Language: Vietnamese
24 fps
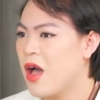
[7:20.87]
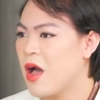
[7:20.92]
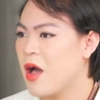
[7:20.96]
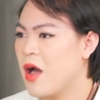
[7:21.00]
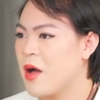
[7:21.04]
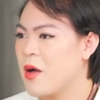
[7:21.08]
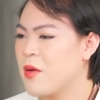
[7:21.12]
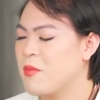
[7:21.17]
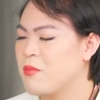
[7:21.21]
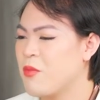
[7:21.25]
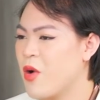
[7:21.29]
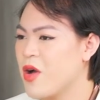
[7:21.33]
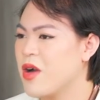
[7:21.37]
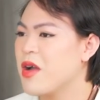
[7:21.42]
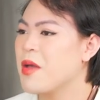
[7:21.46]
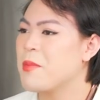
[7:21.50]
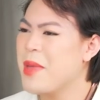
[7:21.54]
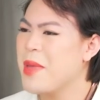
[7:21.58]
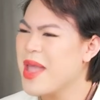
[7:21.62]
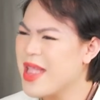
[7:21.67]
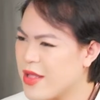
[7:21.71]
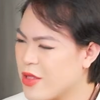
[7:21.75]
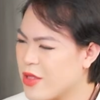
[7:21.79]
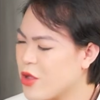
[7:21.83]
uh, mọi người
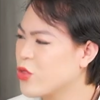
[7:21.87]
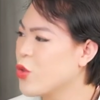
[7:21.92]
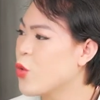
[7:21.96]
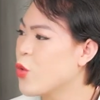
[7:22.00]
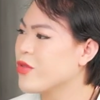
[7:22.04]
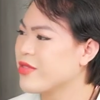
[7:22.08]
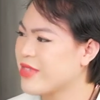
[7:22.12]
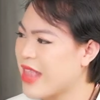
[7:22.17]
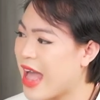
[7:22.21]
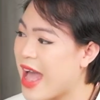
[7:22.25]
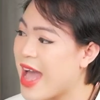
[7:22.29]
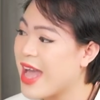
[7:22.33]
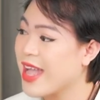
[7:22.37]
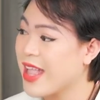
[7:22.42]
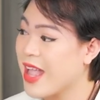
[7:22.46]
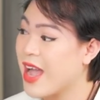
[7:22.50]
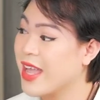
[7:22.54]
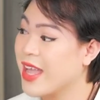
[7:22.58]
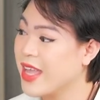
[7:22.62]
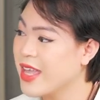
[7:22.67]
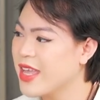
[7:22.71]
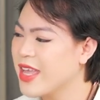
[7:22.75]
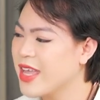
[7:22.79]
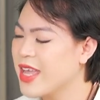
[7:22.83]
biết là nó tồn tại
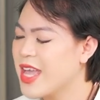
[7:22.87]
đấy